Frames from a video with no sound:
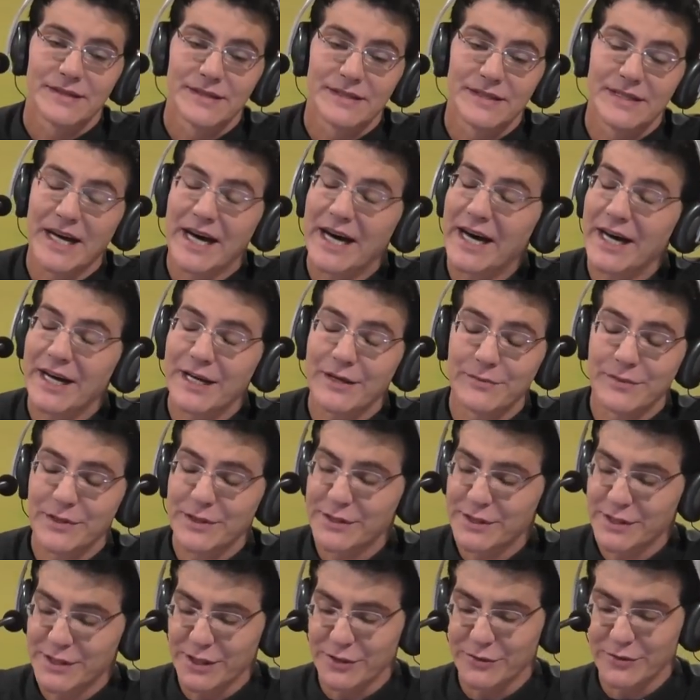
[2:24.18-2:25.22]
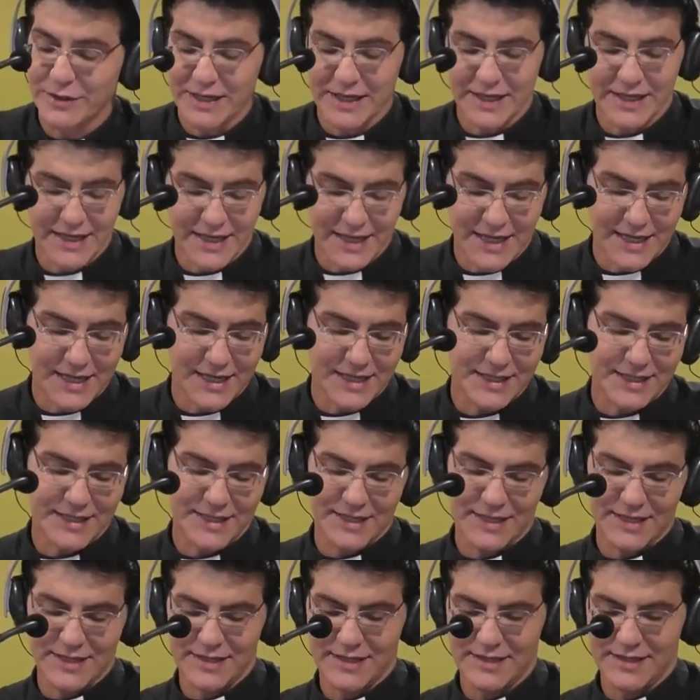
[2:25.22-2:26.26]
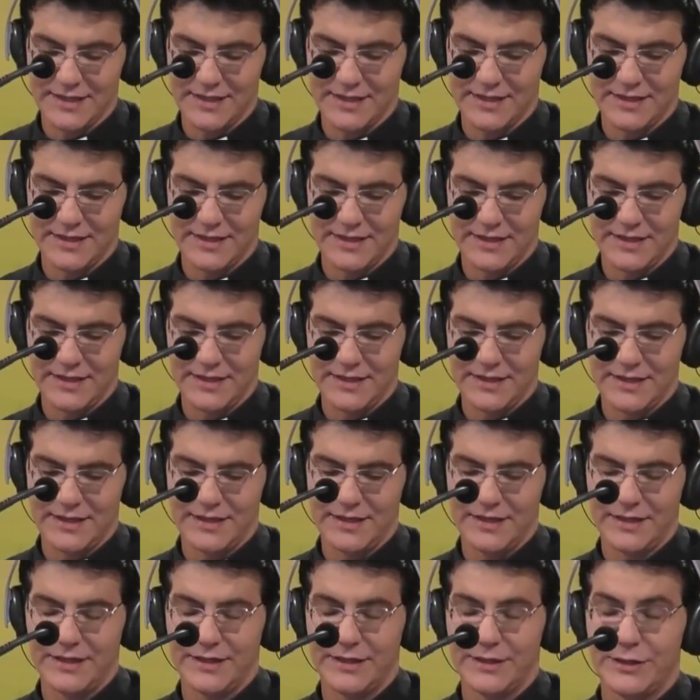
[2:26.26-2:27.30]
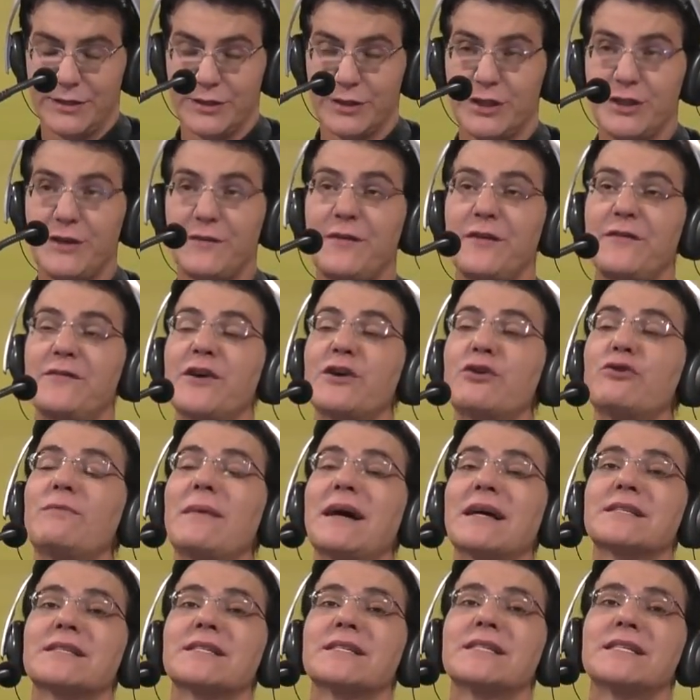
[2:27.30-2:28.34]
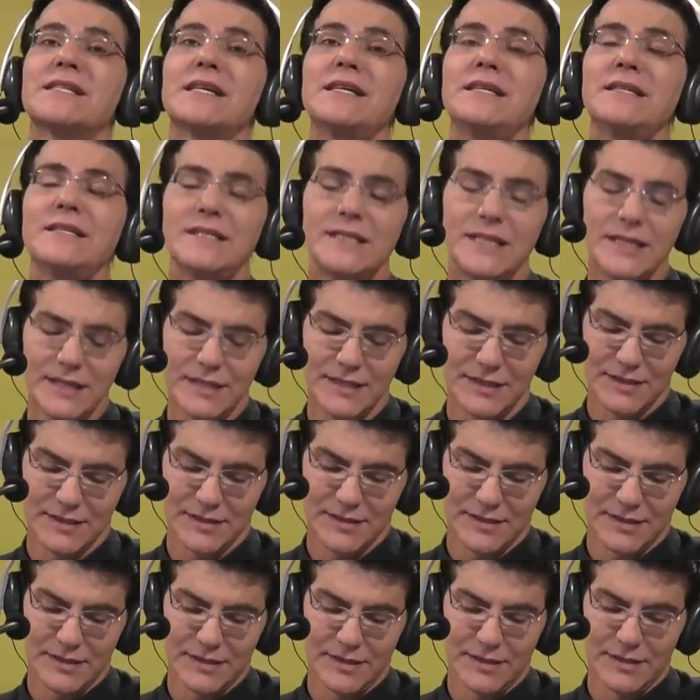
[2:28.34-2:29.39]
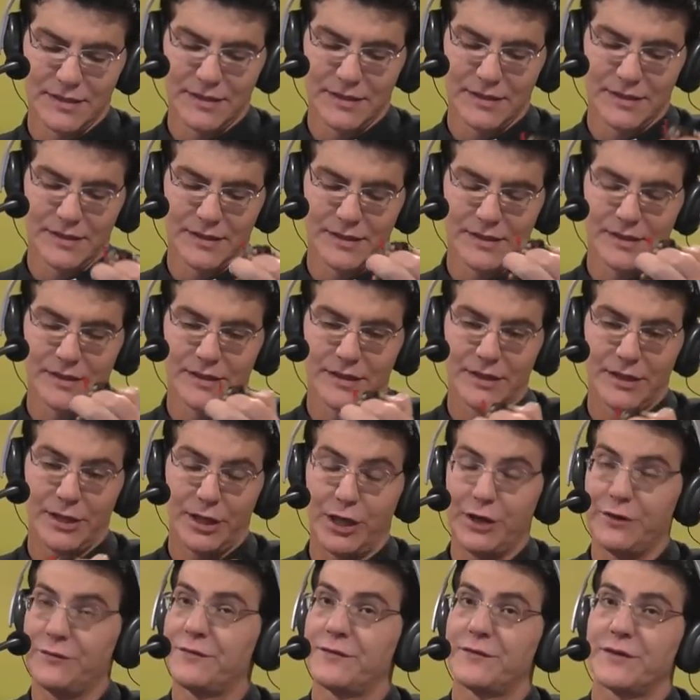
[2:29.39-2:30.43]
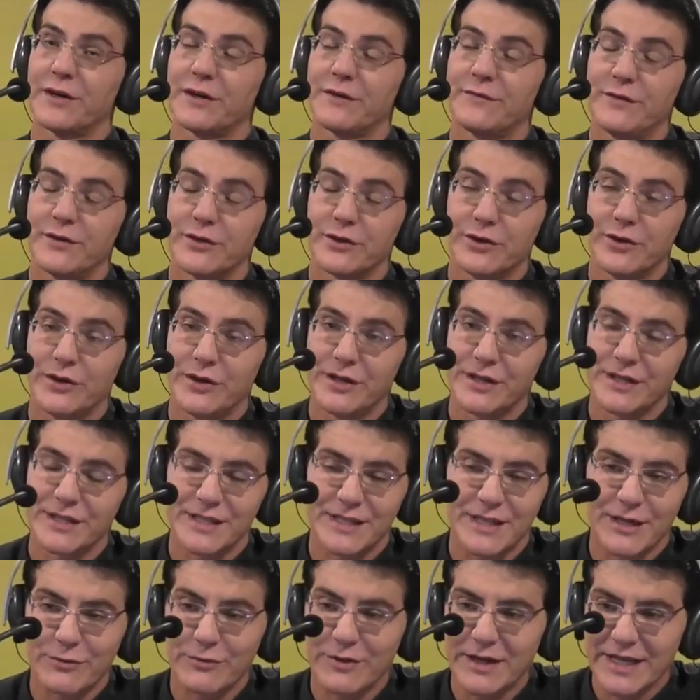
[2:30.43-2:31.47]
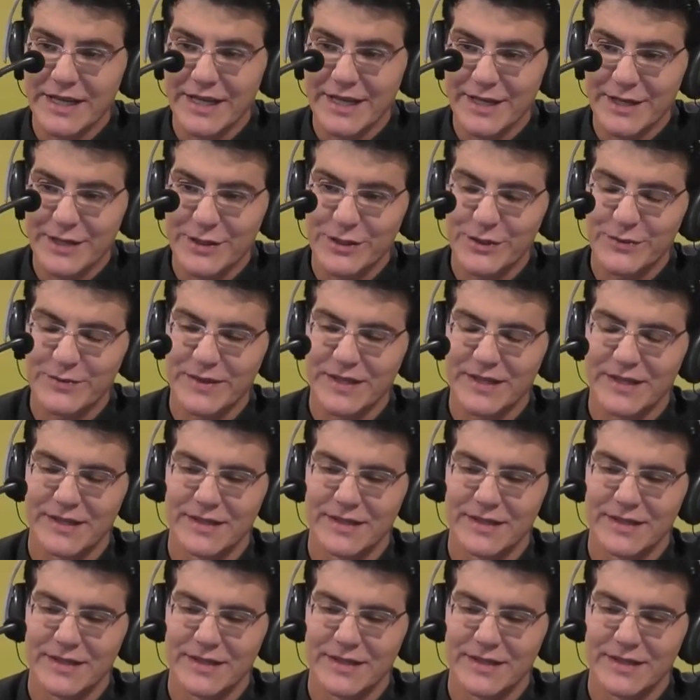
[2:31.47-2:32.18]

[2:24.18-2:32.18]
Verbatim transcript: Dai-me, Senhor, a graça de viver uma santa e fervorosa quaresma.